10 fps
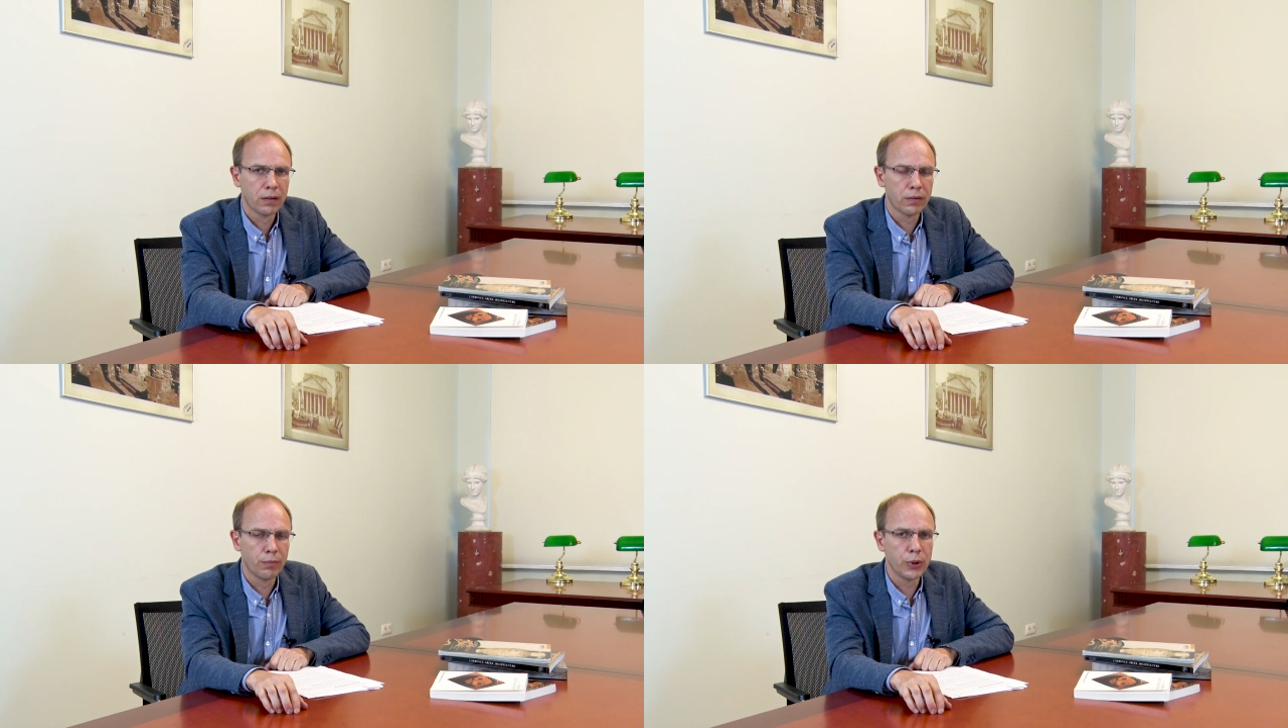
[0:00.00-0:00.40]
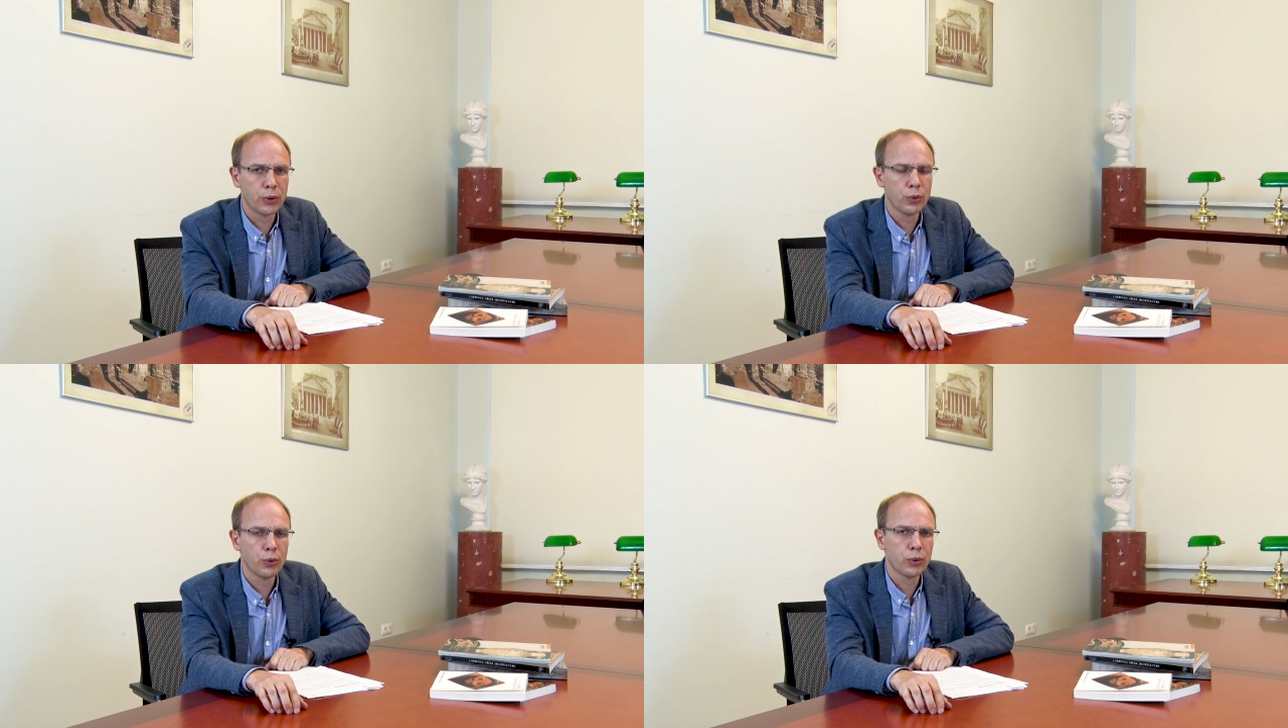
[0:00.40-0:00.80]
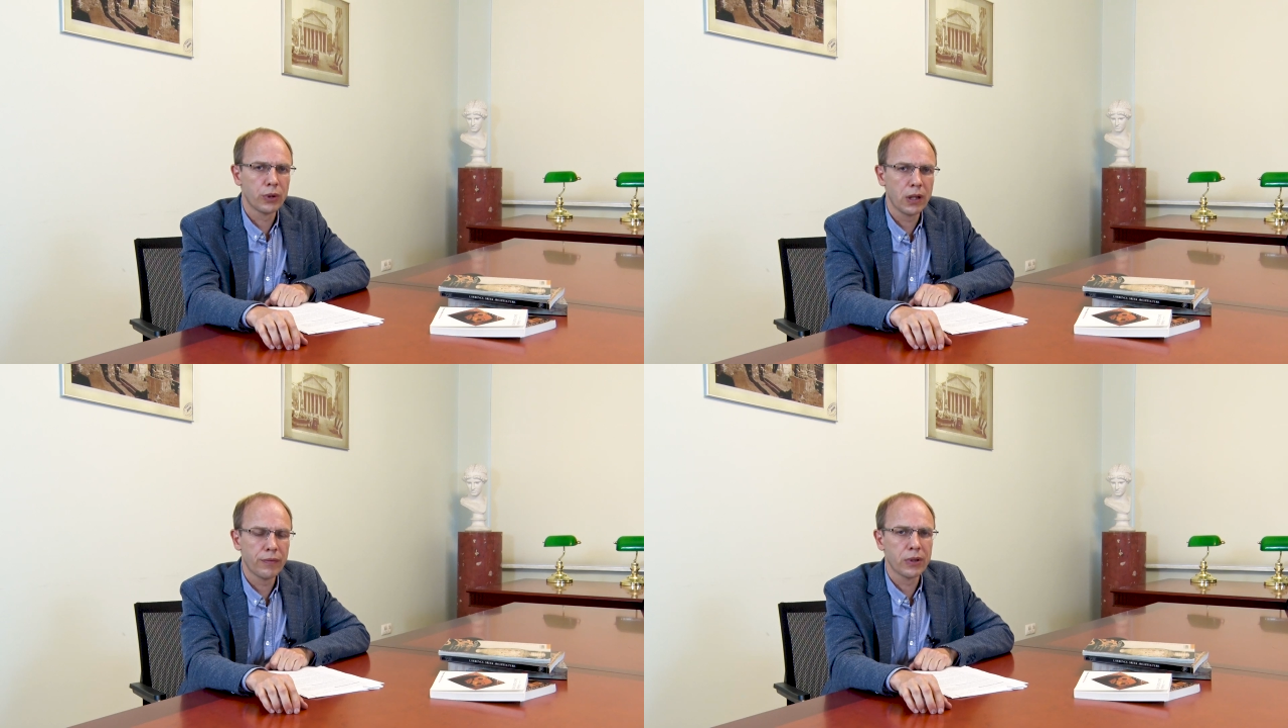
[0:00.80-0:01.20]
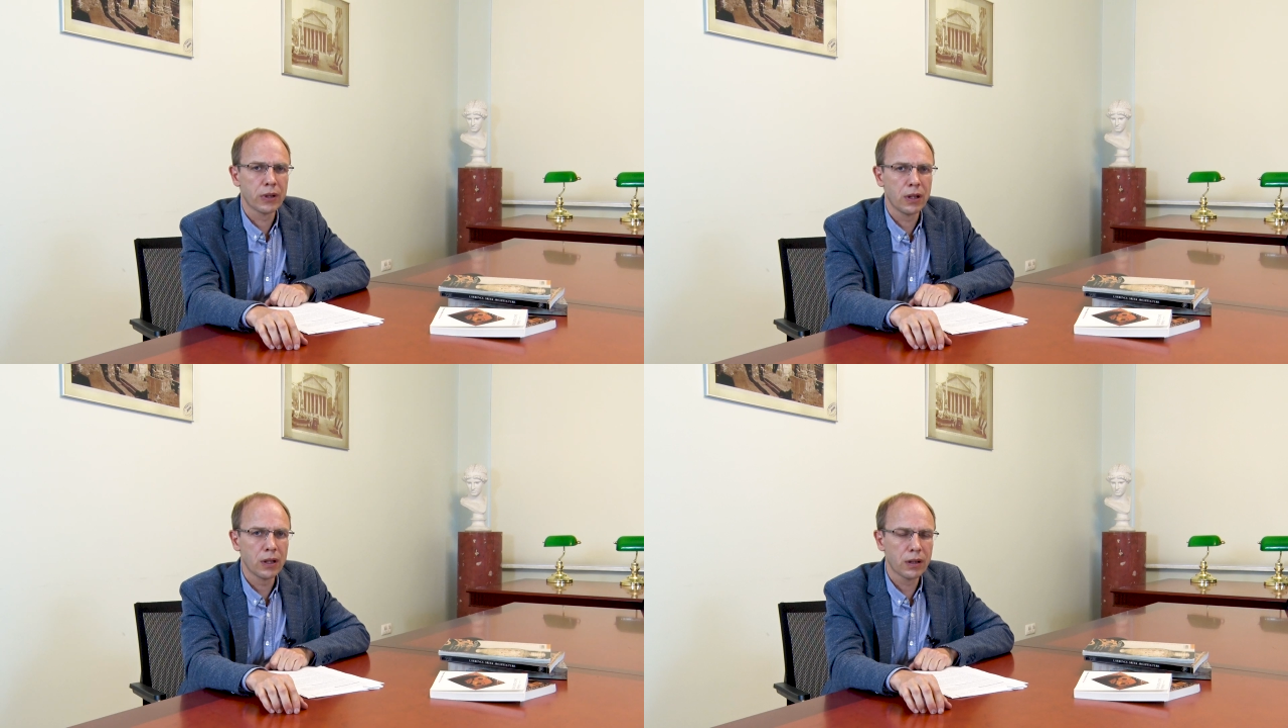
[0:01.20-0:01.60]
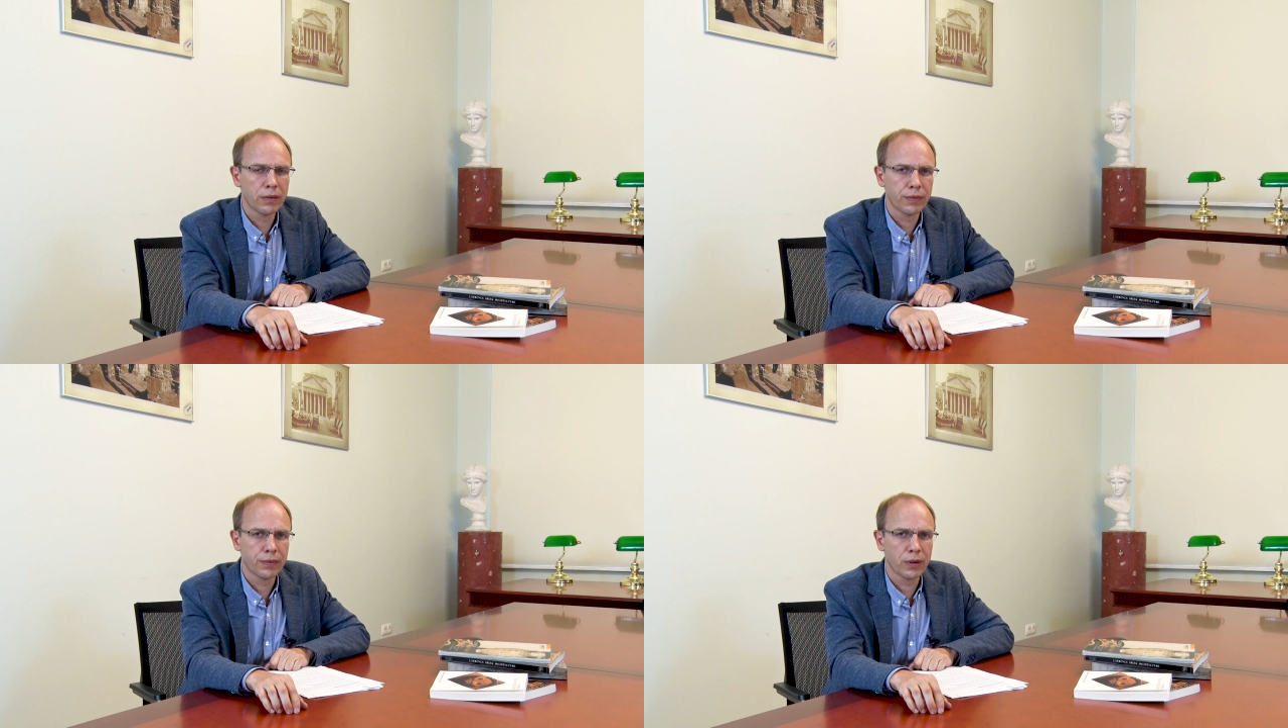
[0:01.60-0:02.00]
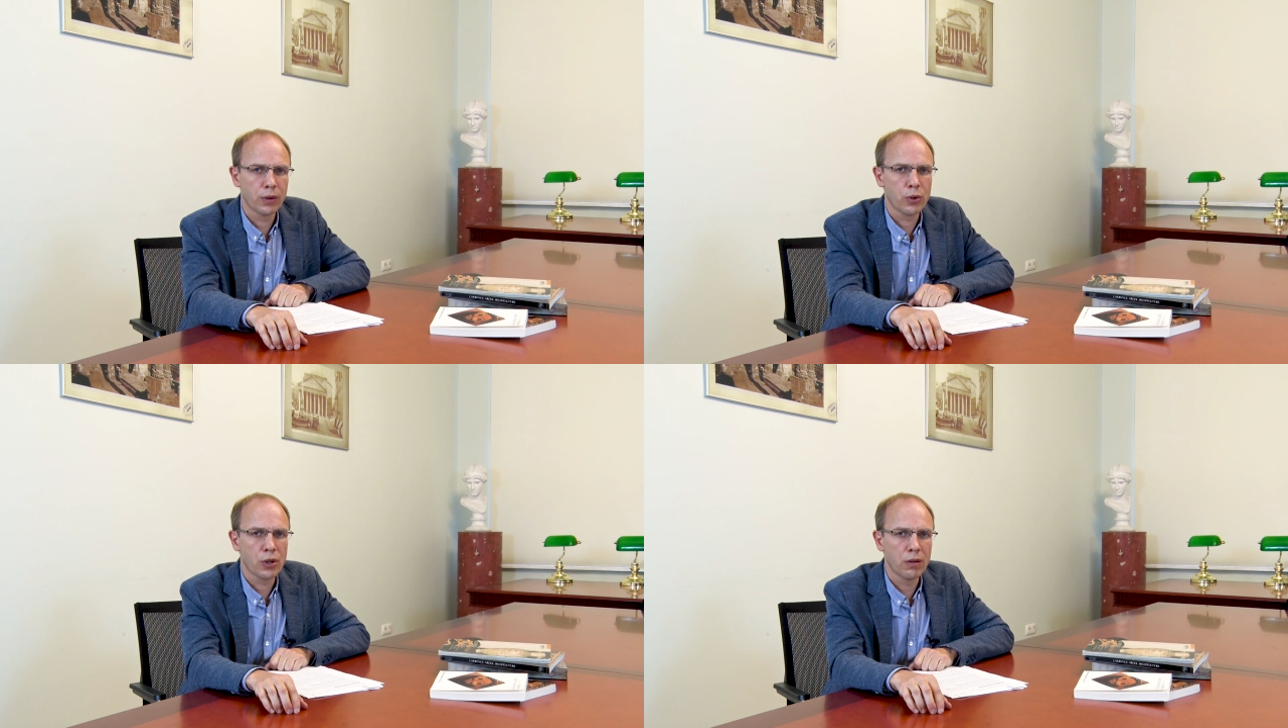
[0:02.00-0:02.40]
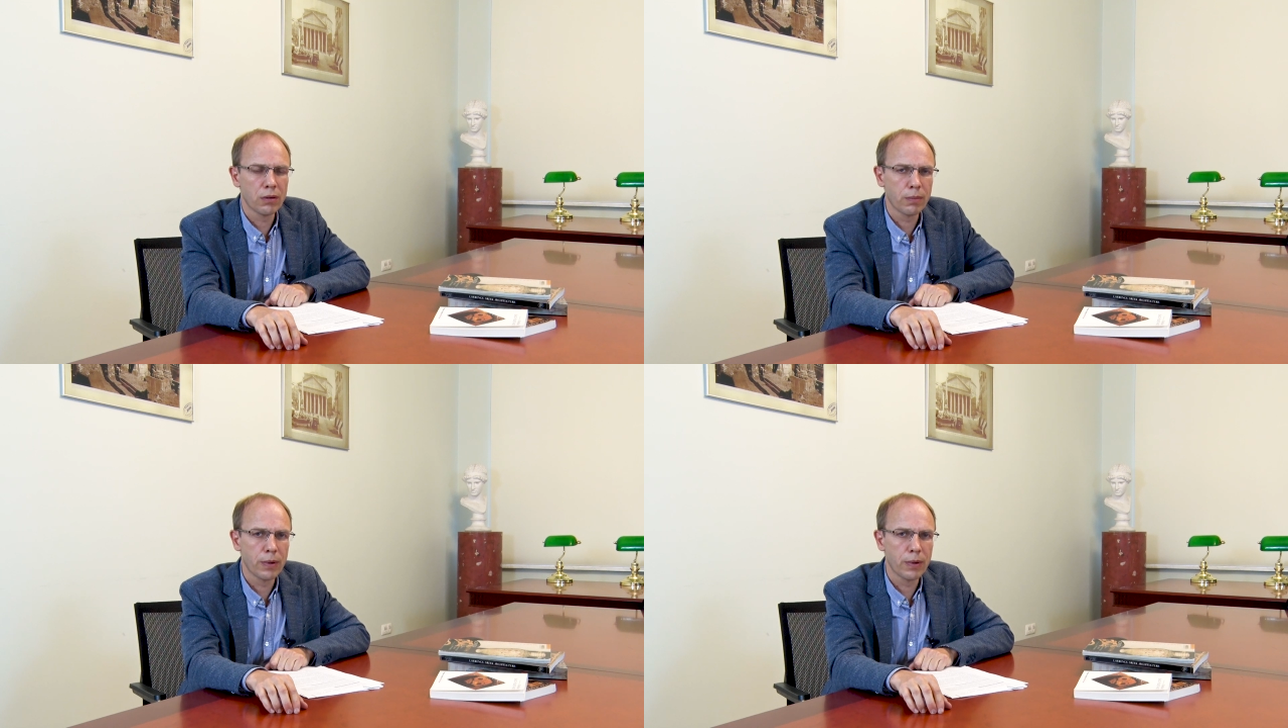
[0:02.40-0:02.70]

В быту древних греков окружало